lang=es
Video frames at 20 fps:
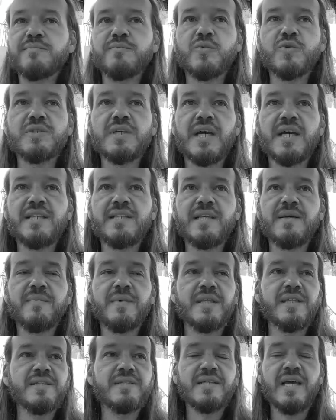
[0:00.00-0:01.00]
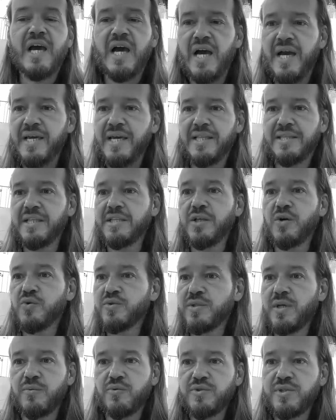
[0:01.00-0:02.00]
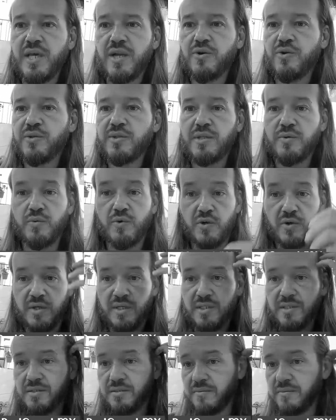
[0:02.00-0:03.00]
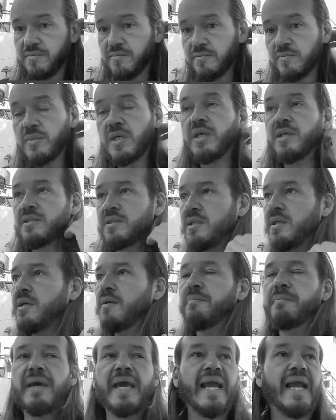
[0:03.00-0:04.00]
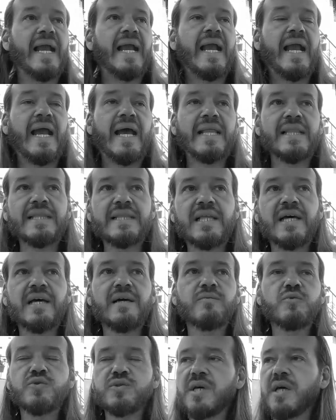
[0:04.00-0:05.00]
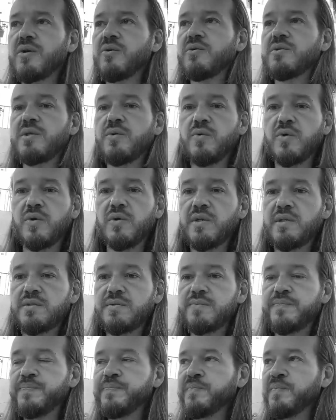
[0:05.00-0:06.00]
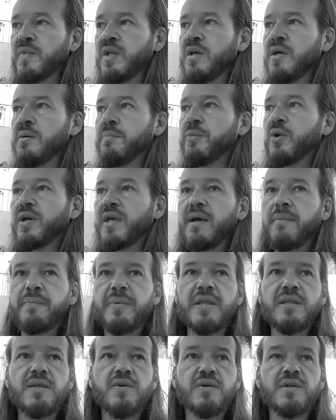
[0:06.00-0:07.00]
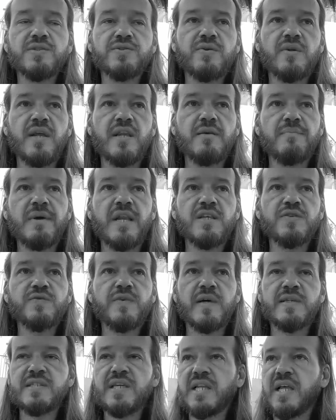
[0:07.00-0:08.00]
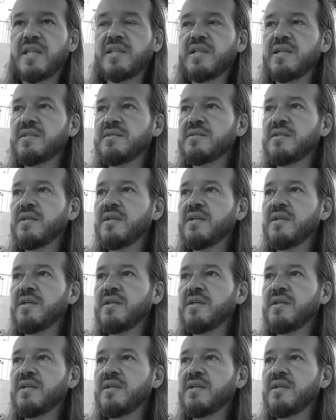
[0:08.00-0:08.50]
mucha gente me dice, ay, a ti te gusta bucear con tiburones. Y sí, me encanta bucear con tiburones, porque he aprendido que son animales fascinantes.